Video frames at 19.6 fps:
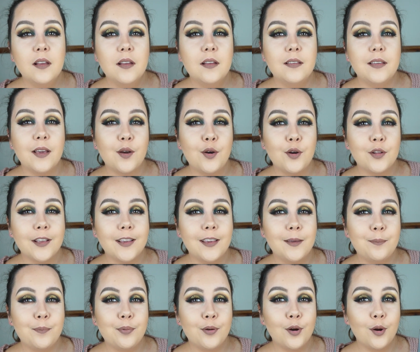jako taki
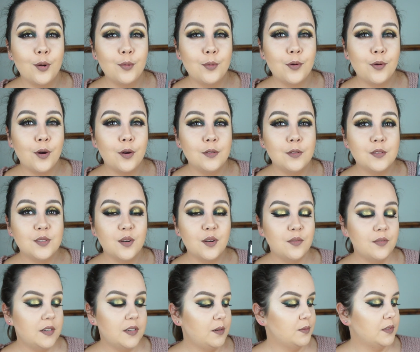produkt
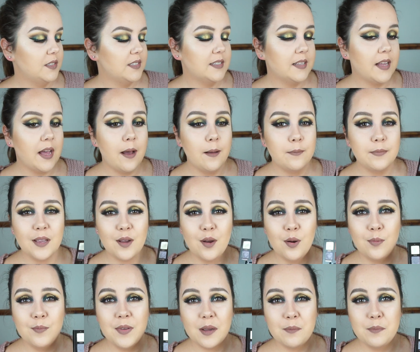końcowy uzyskałam
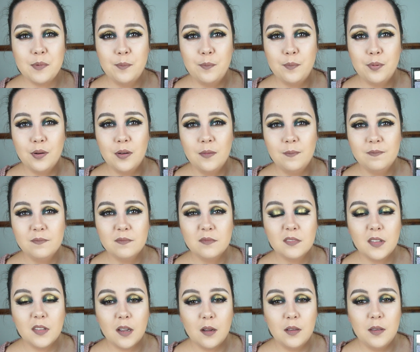taką jakby
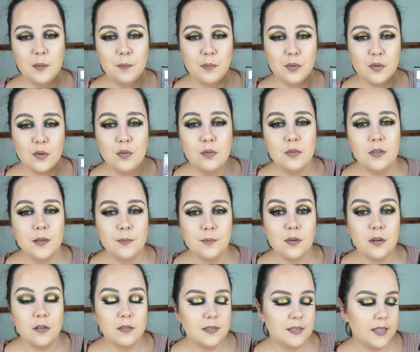taki brudny
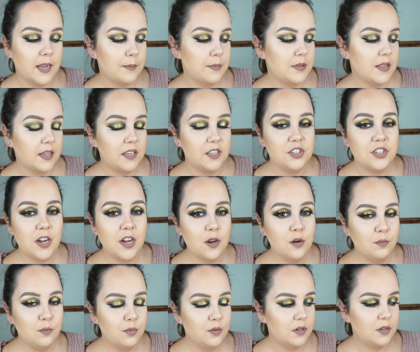brąz, jakby taki
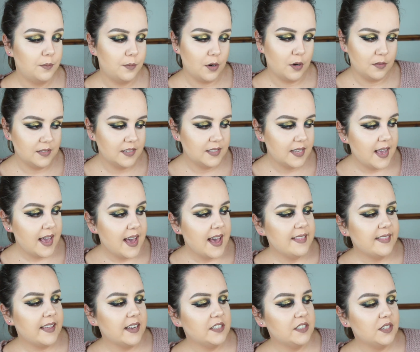szaro-bury brąz.
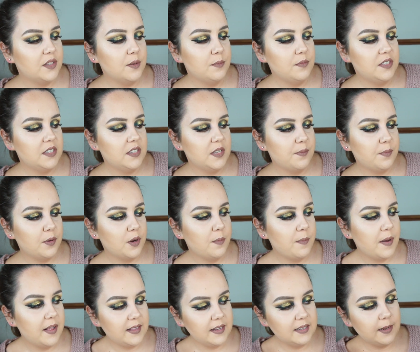Także to mi się nie
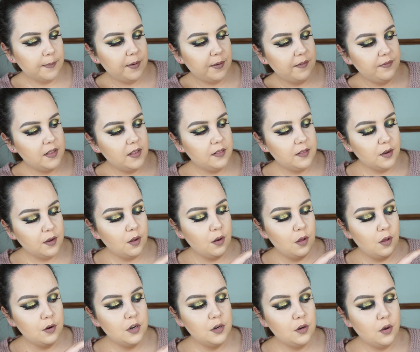podoba. Tak naprawdę te
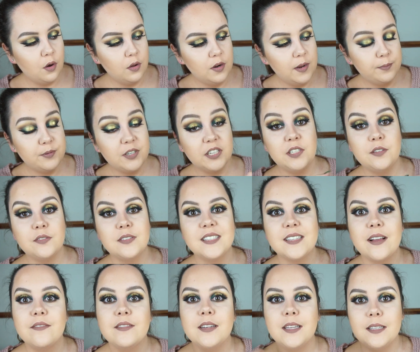kolory, no one
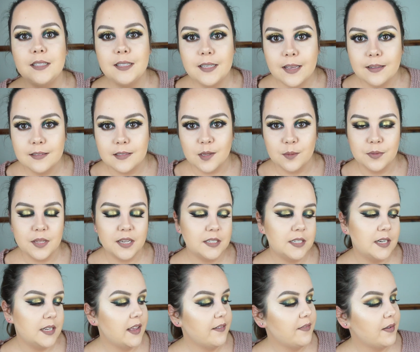przeciwstawne nie są.
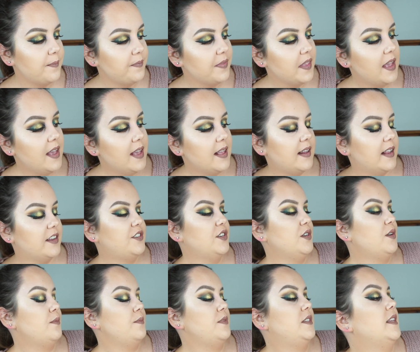Także nie wiem,
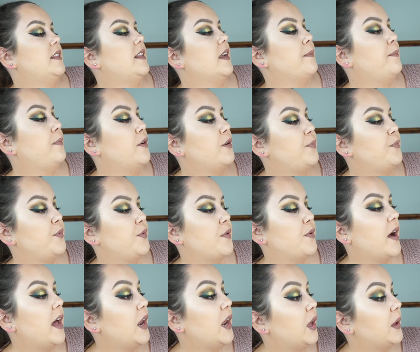dlaczego mi się tak
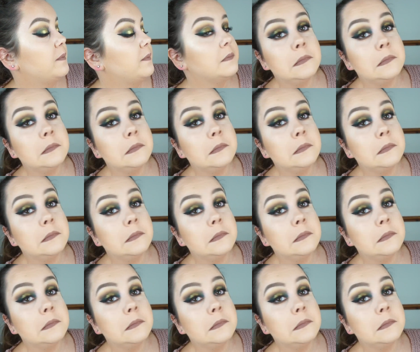porobiło, ale